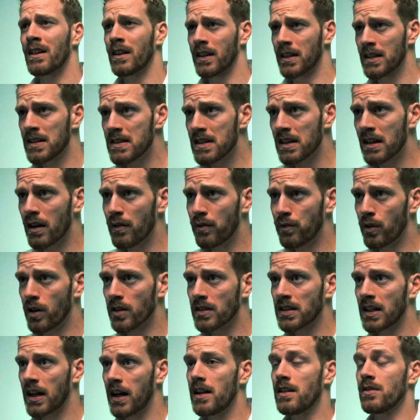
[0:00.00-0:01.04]
Ein riesiger
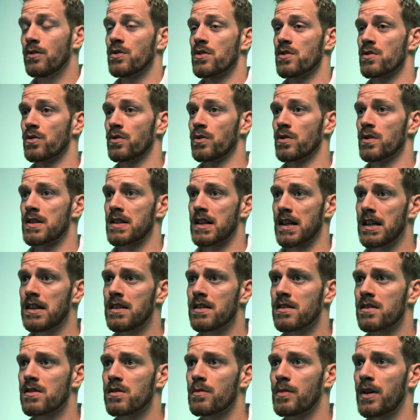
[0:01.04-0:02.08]
Vorteil, und so nutze
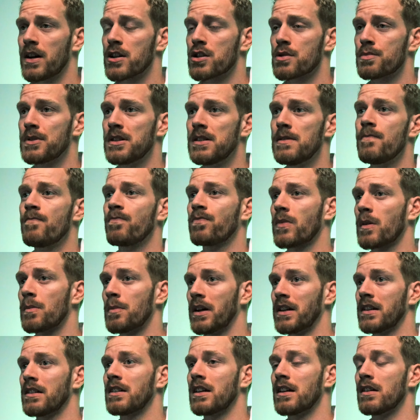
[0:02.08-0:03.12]
ich es zum Beispiel,
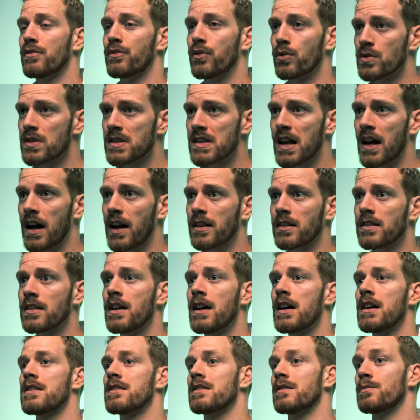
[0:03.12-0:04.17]
meine
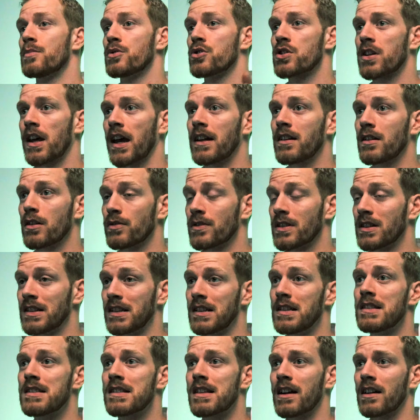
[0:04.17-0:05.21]
Telefonzeiten sind beschränkt auf
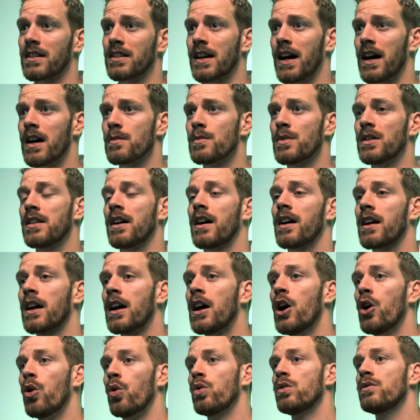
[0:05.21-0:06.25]
den Dienstagnachmittag
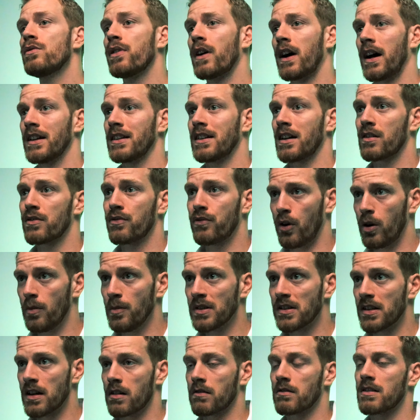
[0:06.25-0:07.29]
und
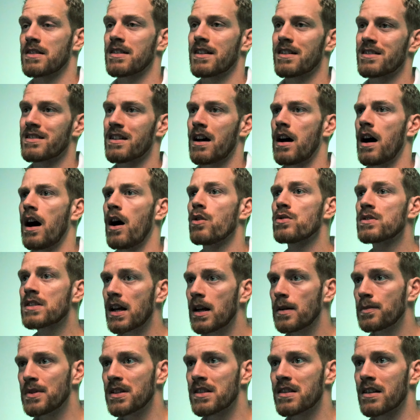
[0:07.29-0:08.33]
Freitagvormittag. Das heißt,
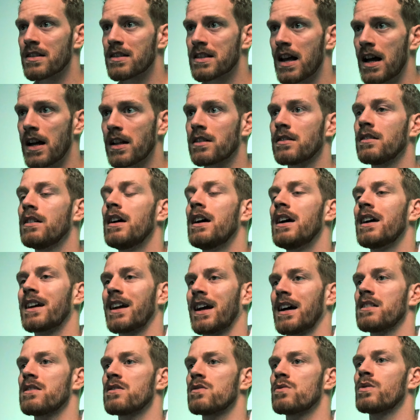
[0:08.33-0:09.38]
außerhalb dieser Zeiten
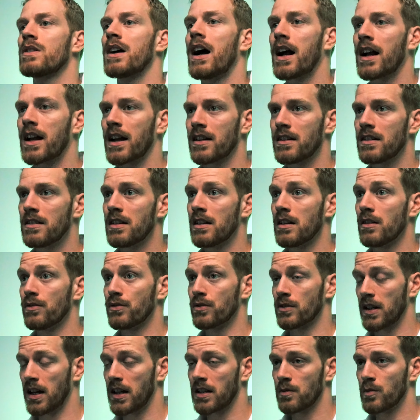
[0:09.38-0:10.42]
kannst du gar keine
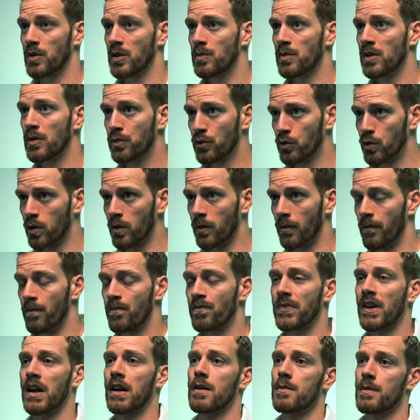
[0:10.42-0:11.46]
Telefonate mit mir
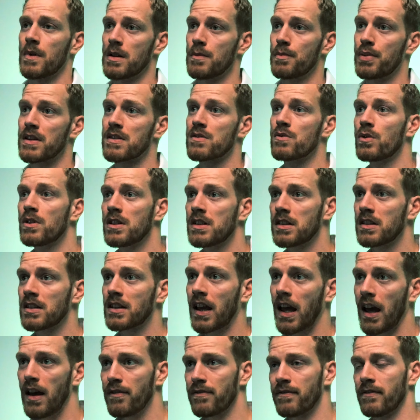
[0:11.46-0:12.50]
buchen. Meine
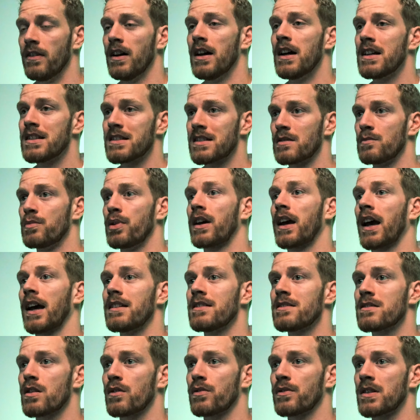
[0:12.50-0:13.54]
persönlichen Treffen sind
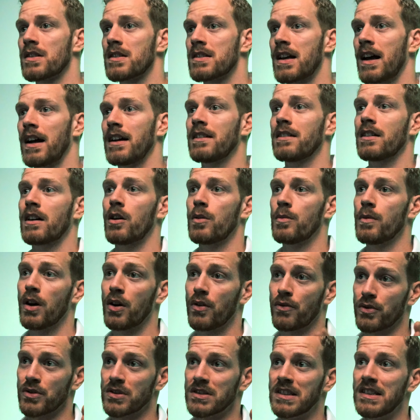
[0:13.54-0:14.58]
begrenzt auf den
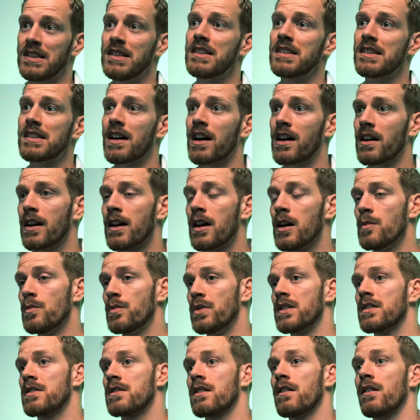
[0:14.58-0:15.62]
Zeitraum von Dienstag
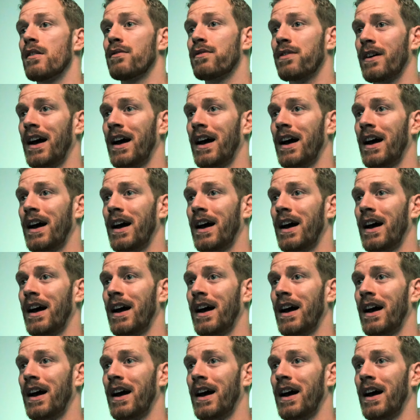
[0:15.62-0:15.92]
bis